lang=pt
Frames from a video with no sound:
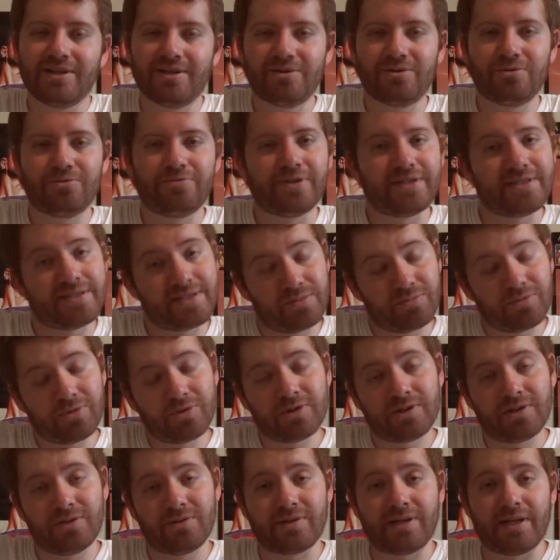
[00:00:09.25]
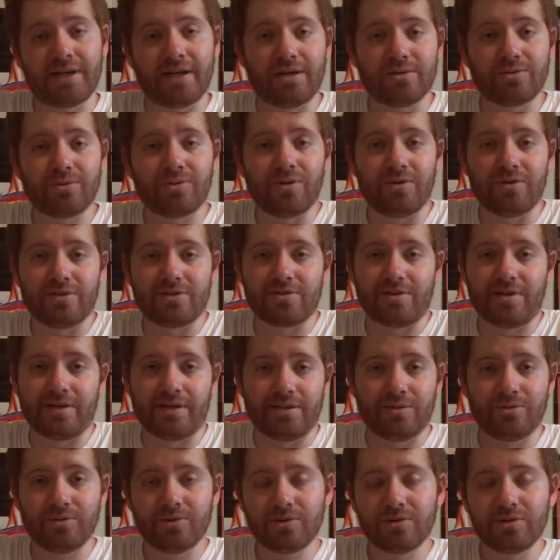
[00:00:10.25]
no Facebook do canal do
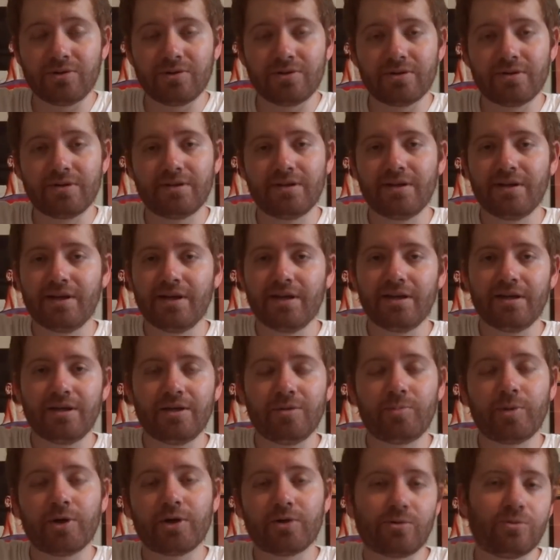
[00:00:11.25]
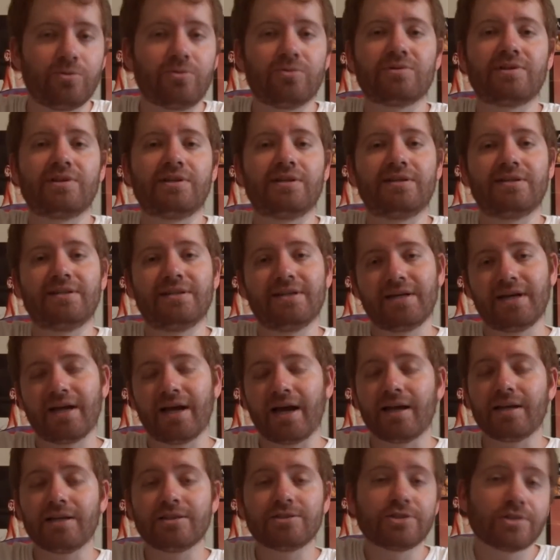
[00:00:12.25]
Colecionador e pergunta
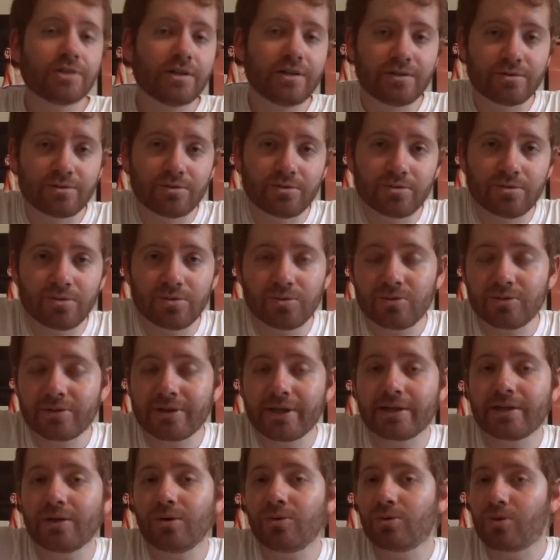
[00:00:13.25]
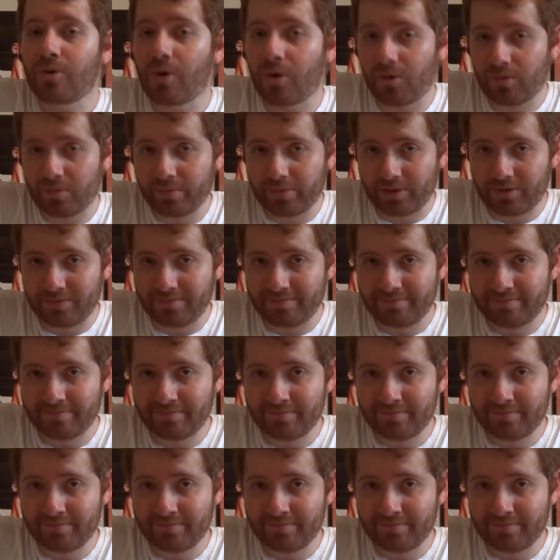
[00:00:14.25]
Alexandro, o que, que eu compro?